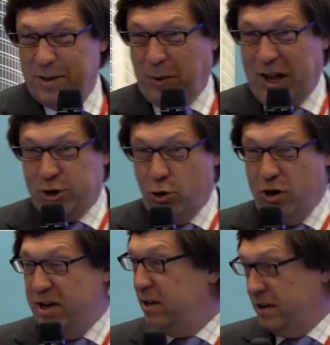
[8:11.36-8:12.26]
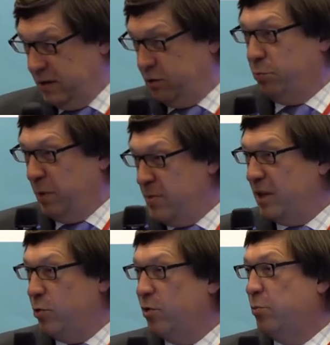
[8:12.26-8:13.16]
Прошло, этот э, пример,
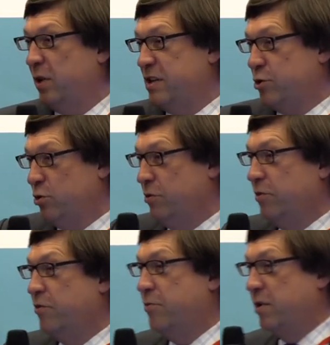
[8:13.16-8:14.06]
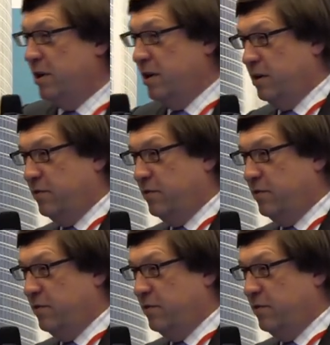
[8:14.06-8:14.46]
как я говорю, произошел в, э,